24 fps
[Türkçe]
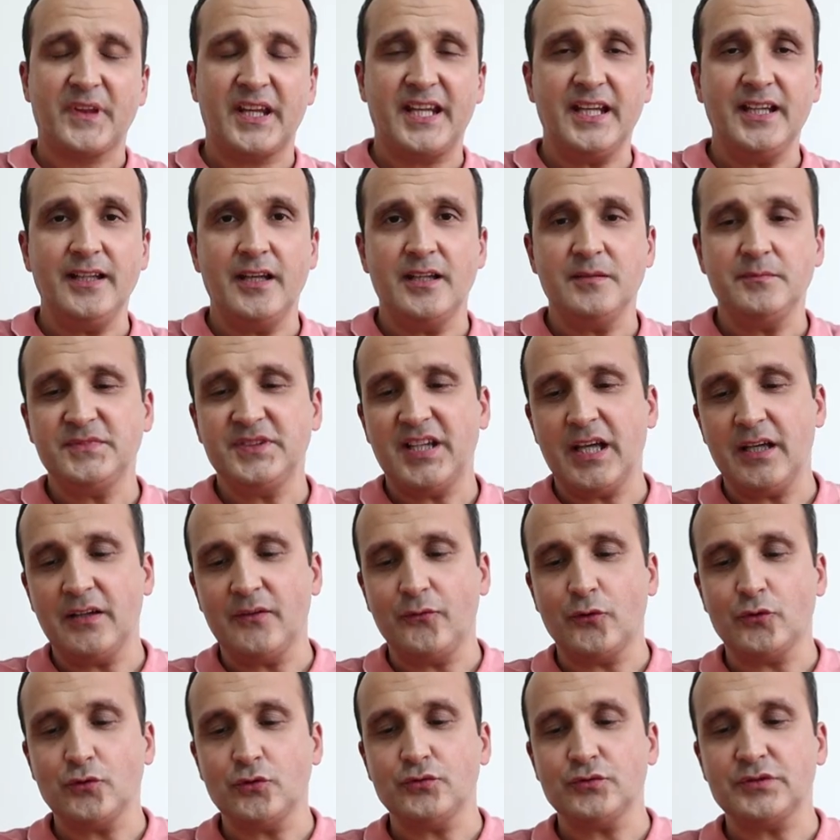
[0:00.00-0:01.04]
Gelelim
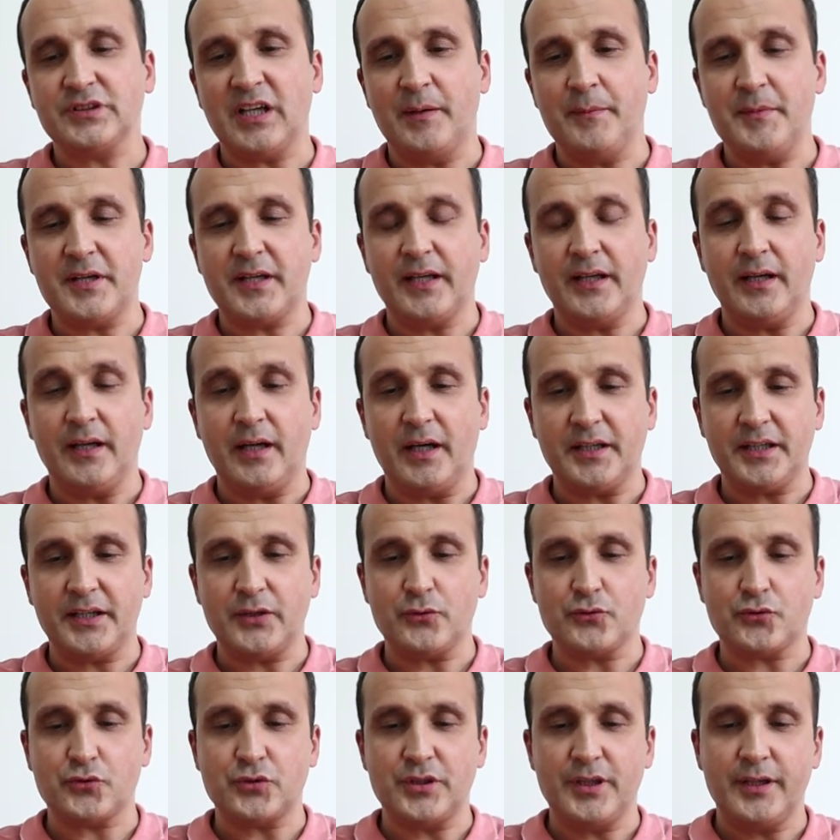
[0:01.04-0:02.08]
telefonun kamera
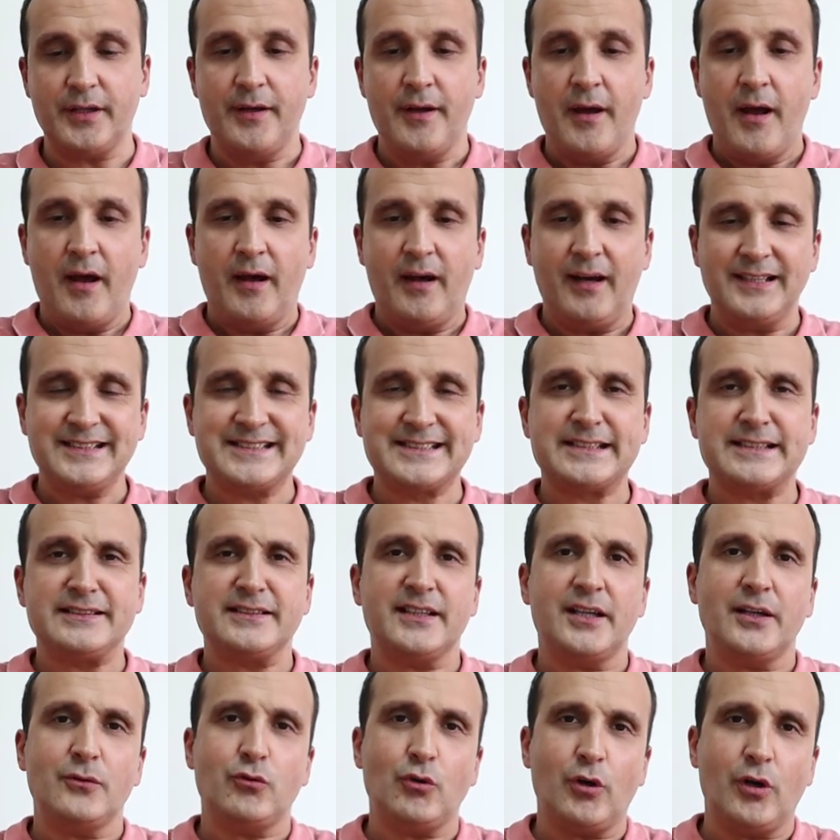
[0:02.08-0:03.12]
arayüzüne.
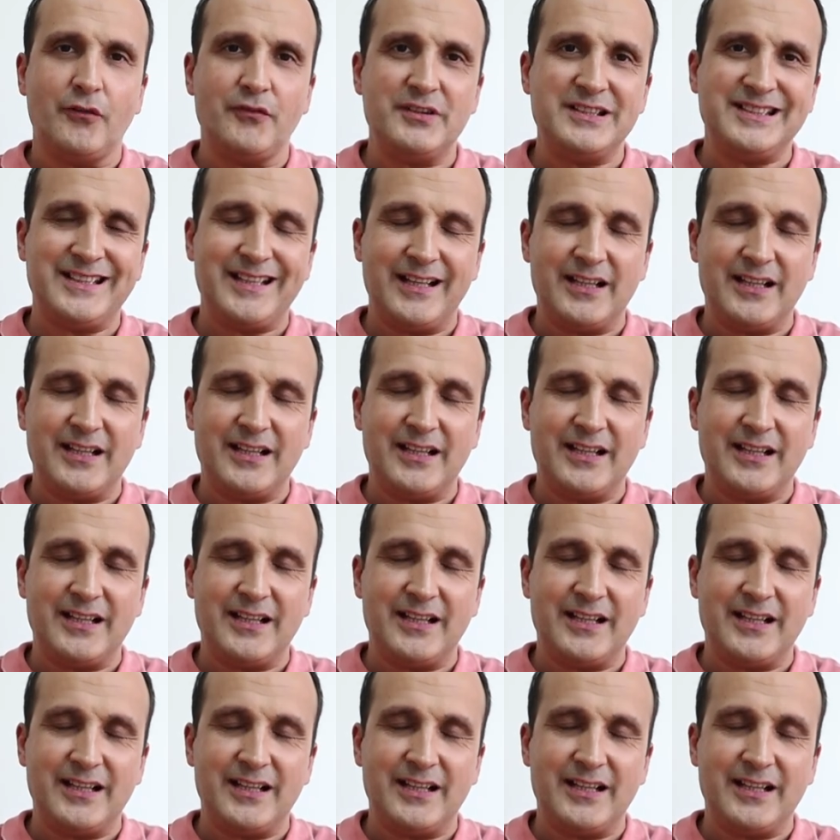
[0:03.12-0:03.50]
Aslında Huawei